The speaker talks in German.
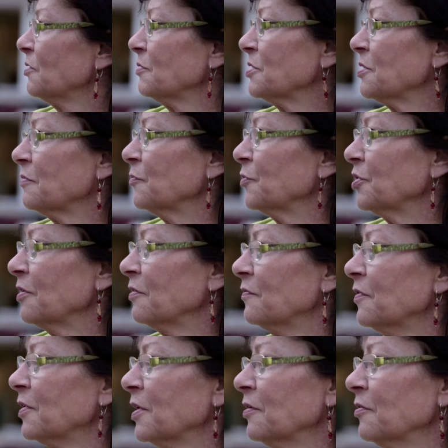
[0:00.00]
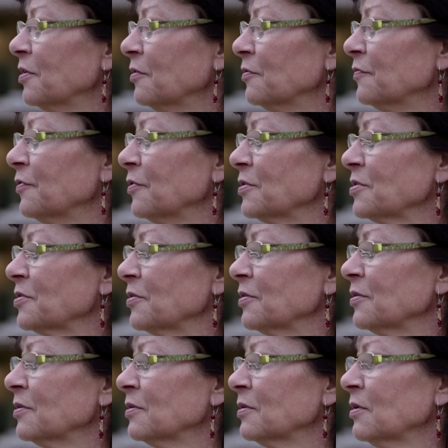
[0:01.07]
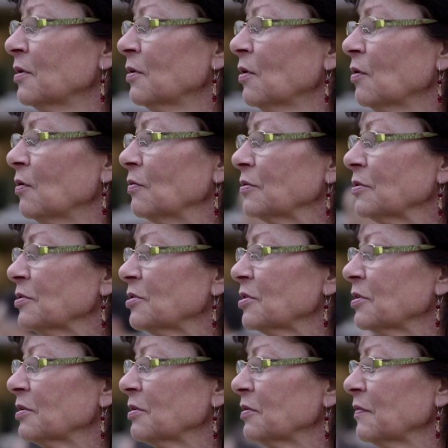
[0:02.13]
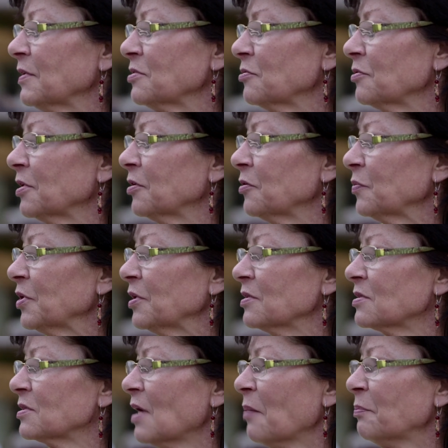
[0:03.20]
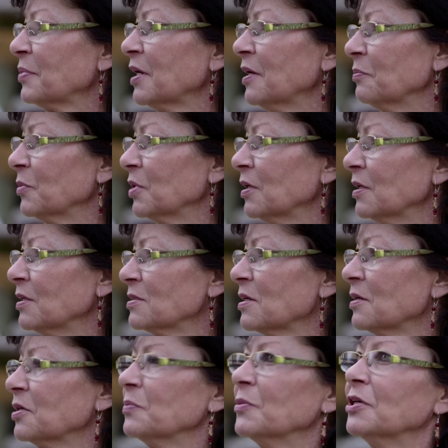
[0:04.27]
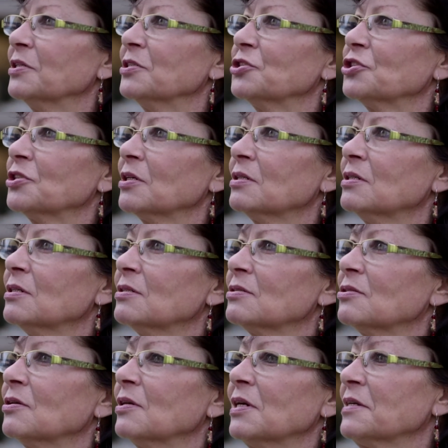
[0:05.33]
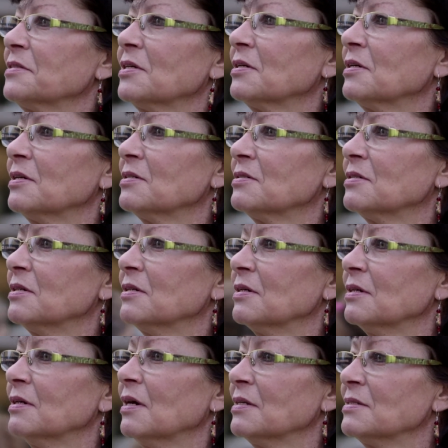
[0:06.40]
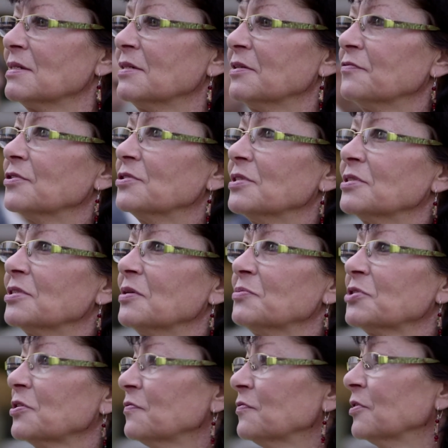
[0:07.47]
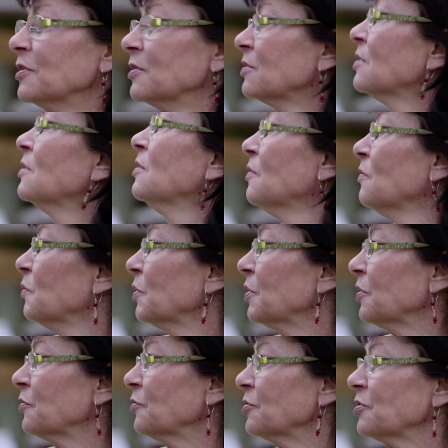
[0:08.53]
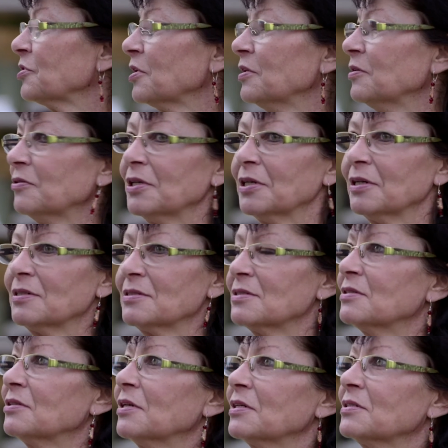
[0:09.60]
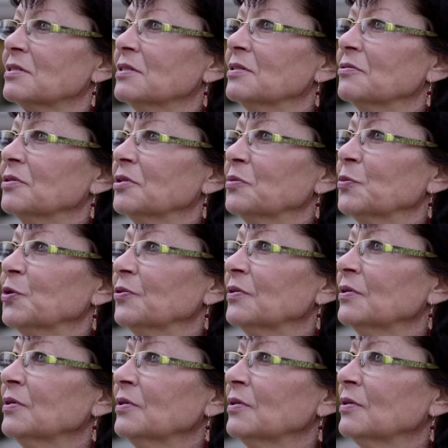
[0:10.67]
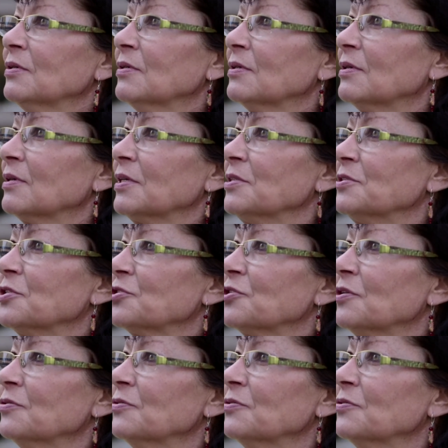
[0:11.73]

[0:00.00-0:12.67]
ich weiß nicht, wo ich anfangen und aufhören soll. Und äh, ich weiß auch nicht, ob man das abgeben kann, sage ich mal, an die Stadt, sondern letztendlich ist jeder Einzelne für sich selbst gefordert. Wenn man da durchgeht und den ganzen Dreck sieht und den Müll, da geht es ja schon